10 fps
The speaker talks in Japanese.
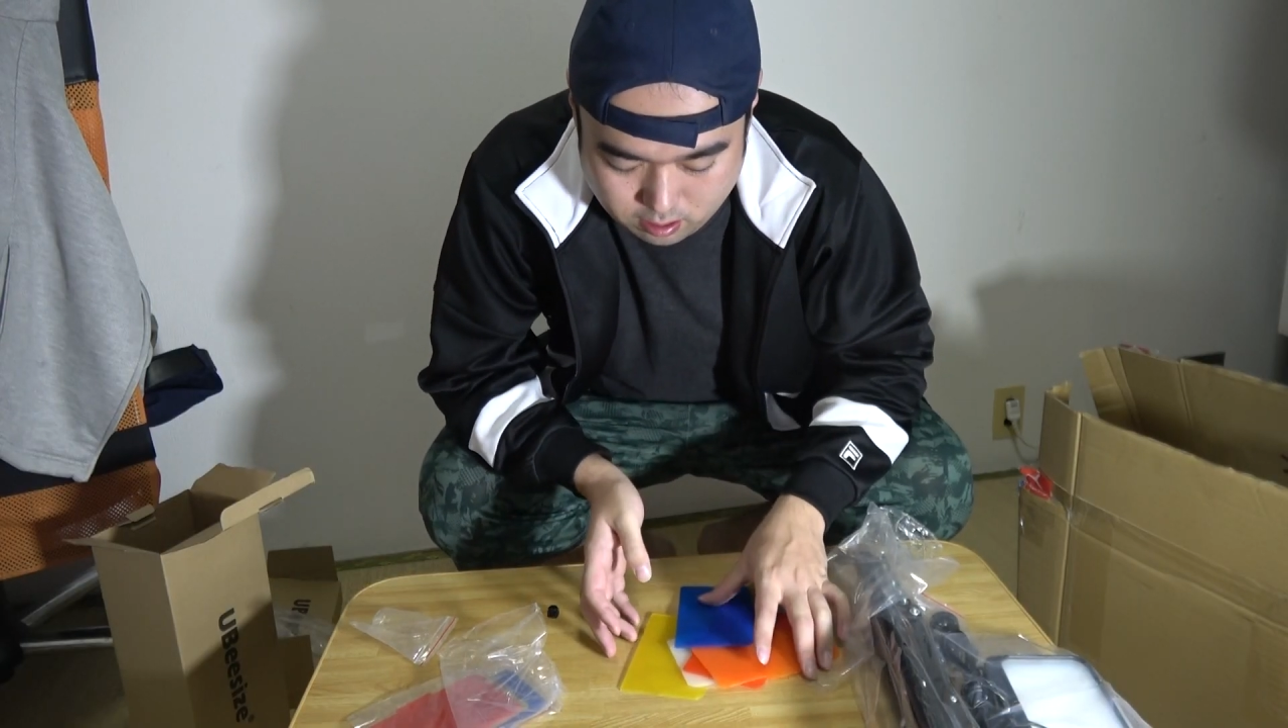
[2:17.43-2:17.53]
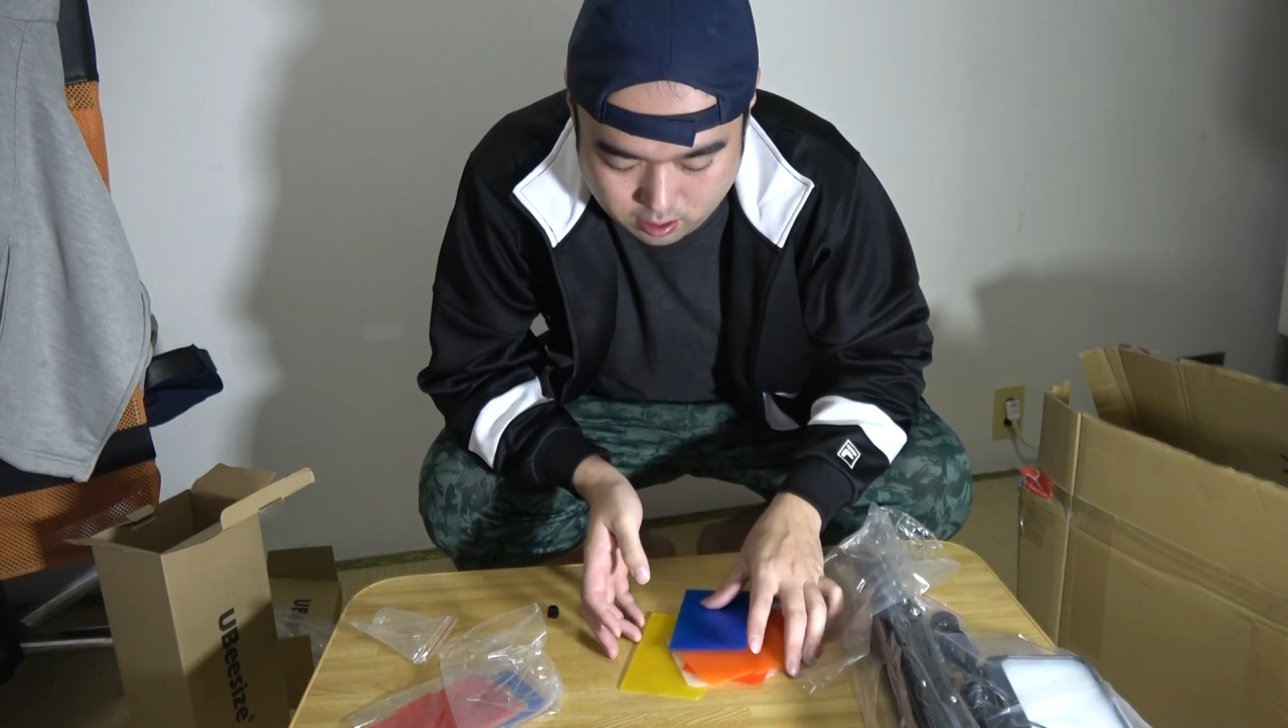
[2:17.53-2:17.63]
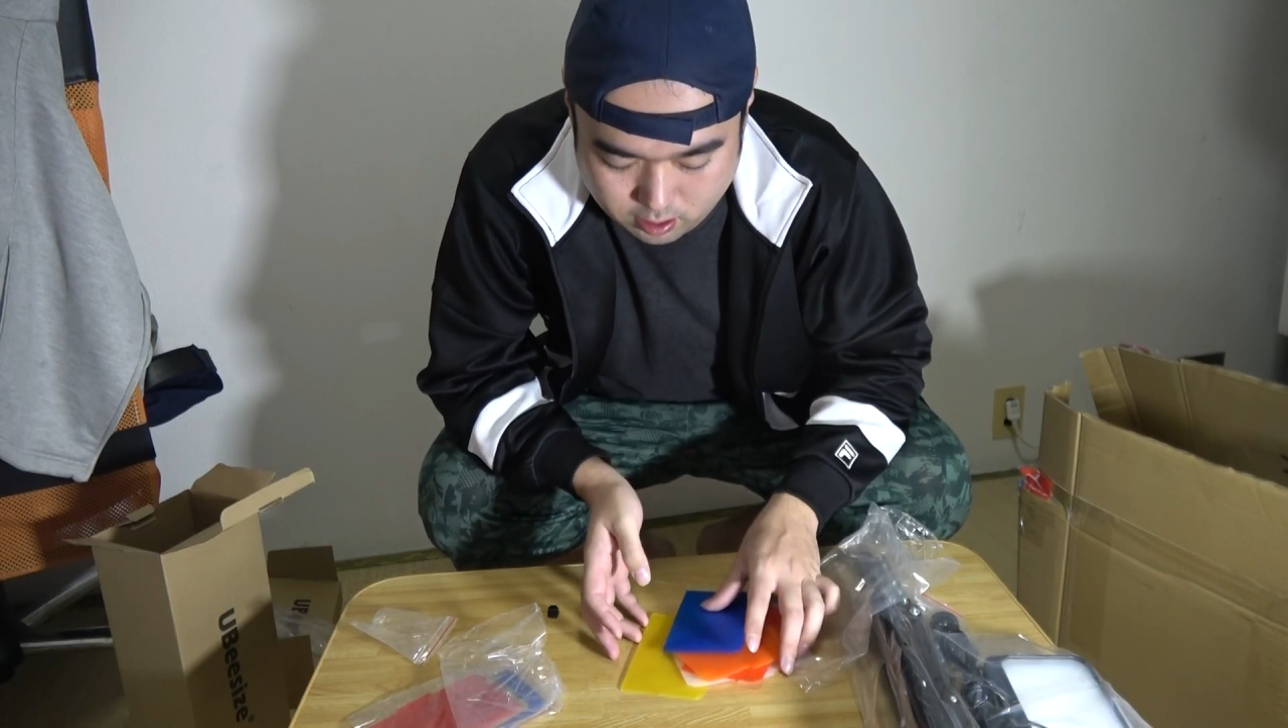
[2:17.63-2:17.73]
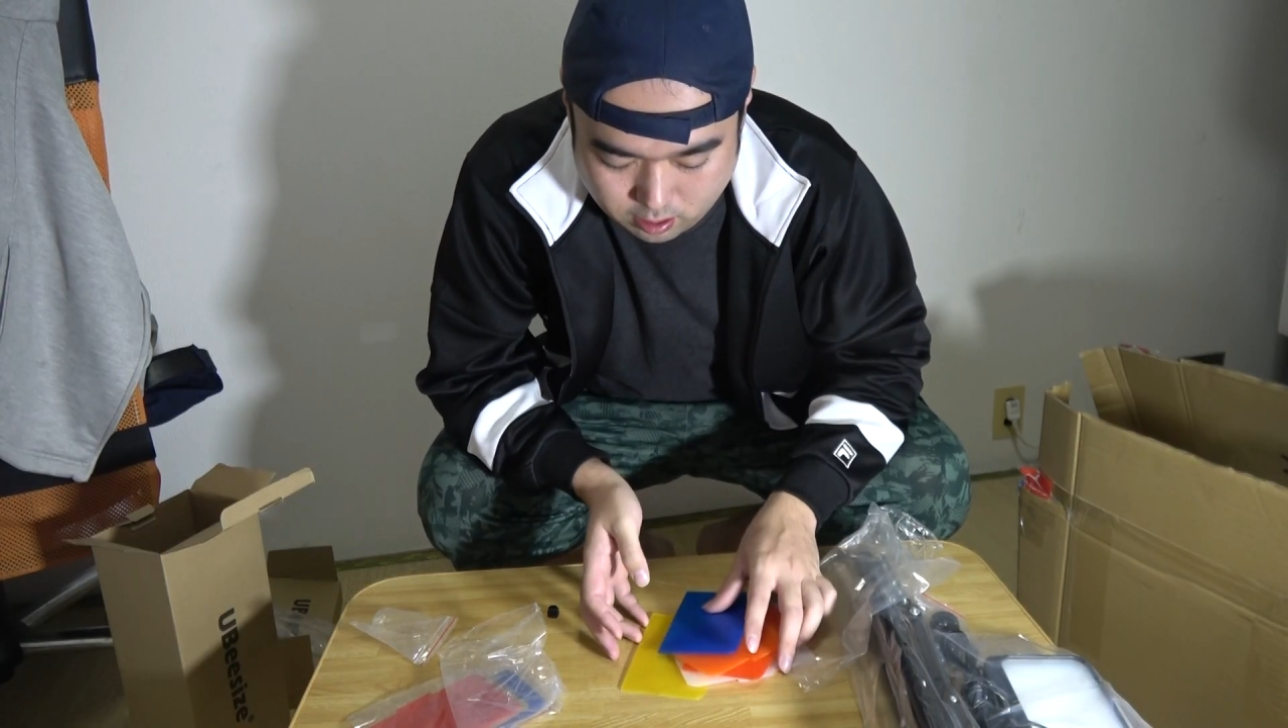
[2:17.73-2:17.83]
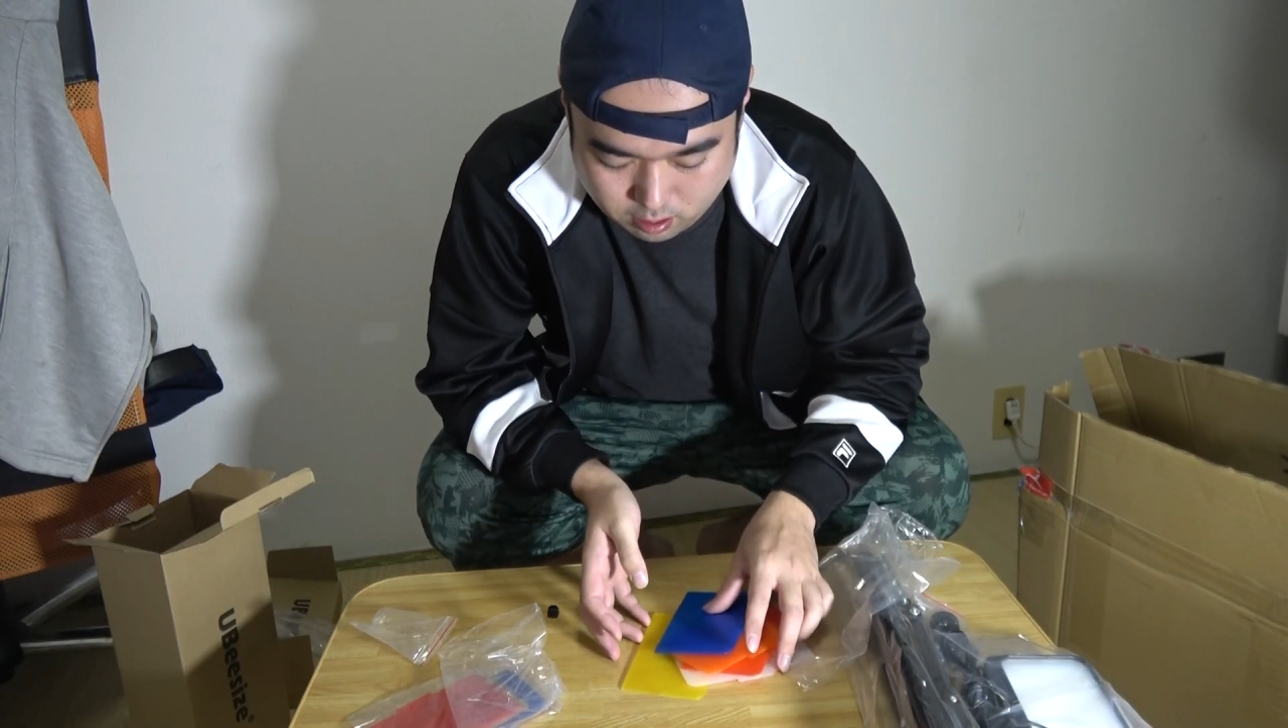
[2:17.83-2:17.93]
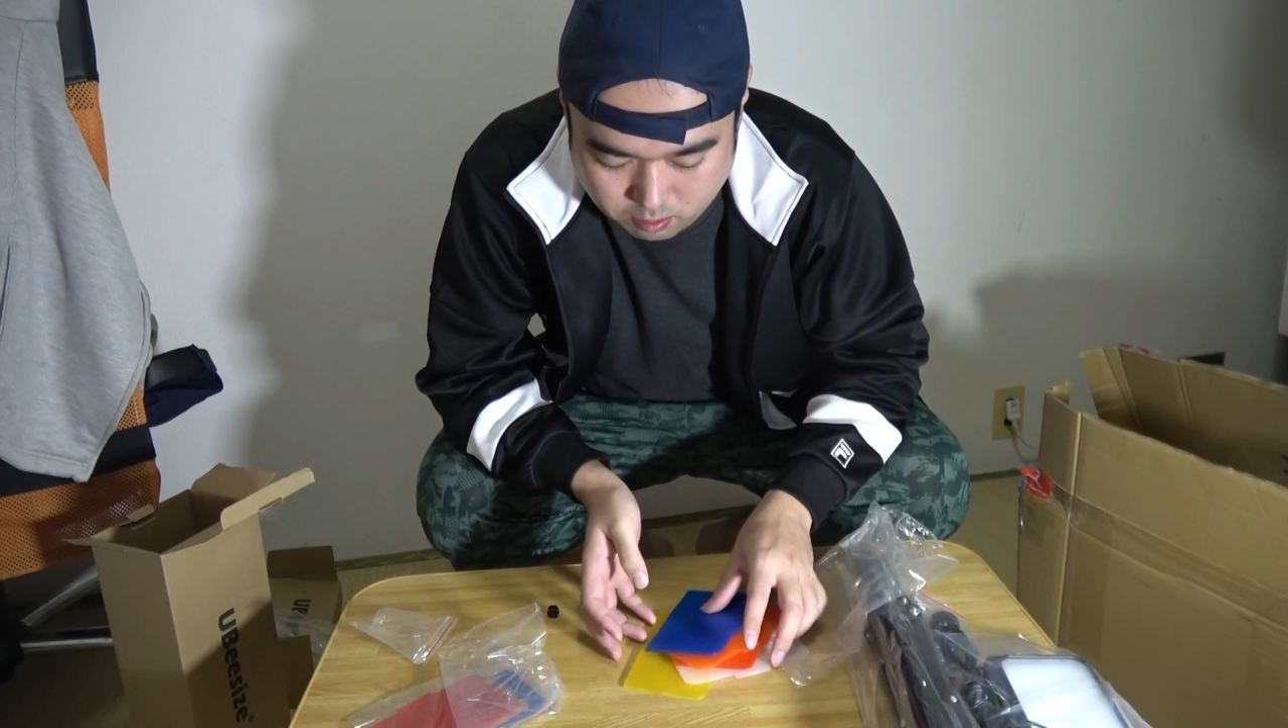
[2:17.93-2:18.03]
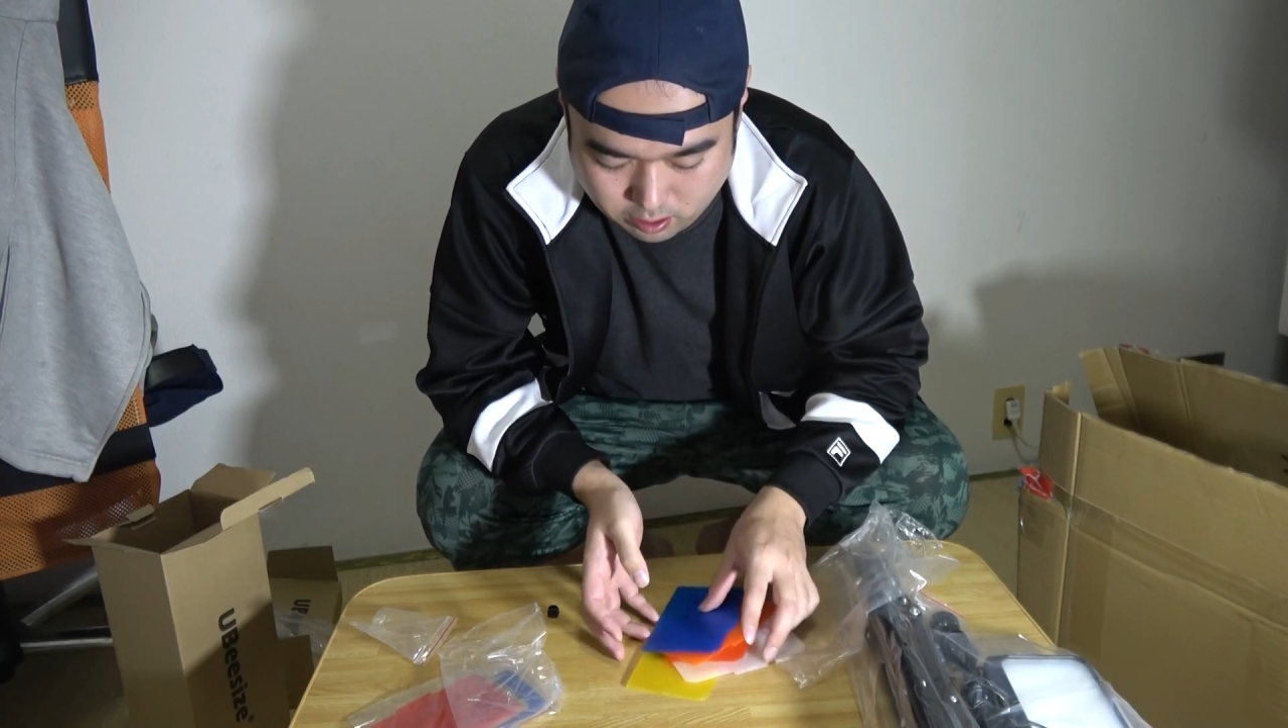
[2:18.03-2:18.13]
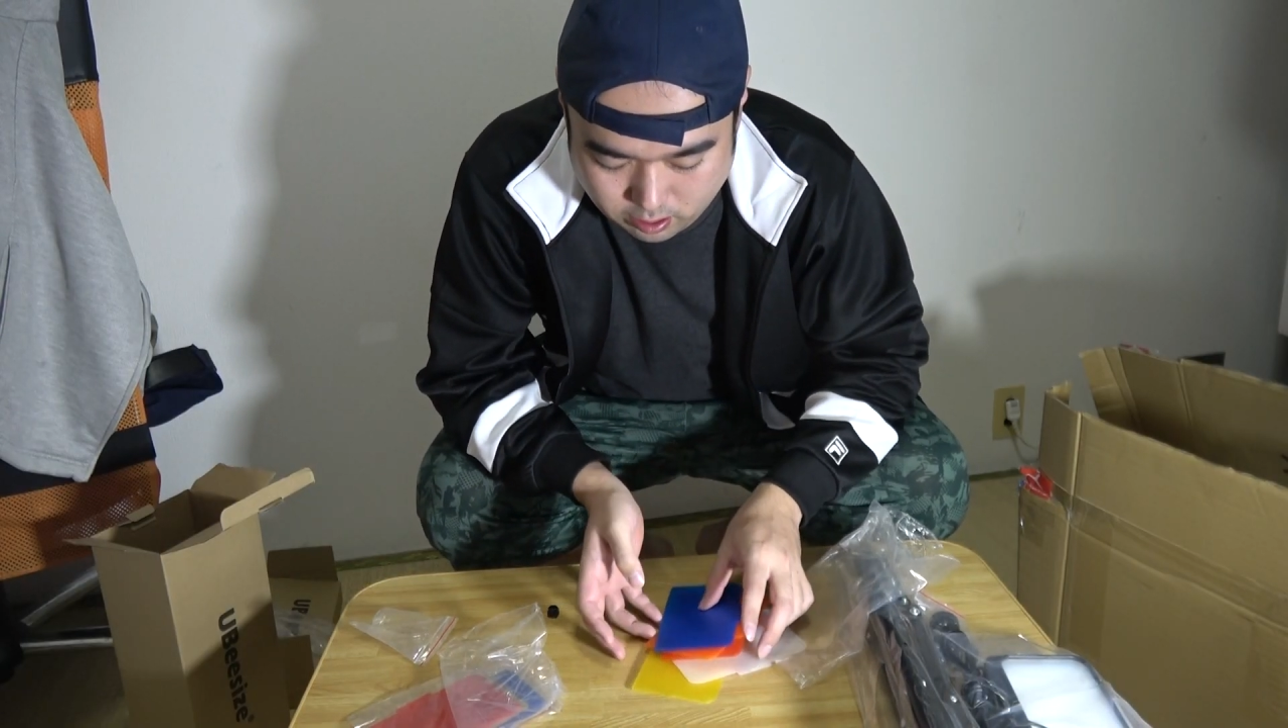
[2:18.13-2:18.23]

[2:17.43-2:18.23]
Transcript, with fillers: D チャンネルも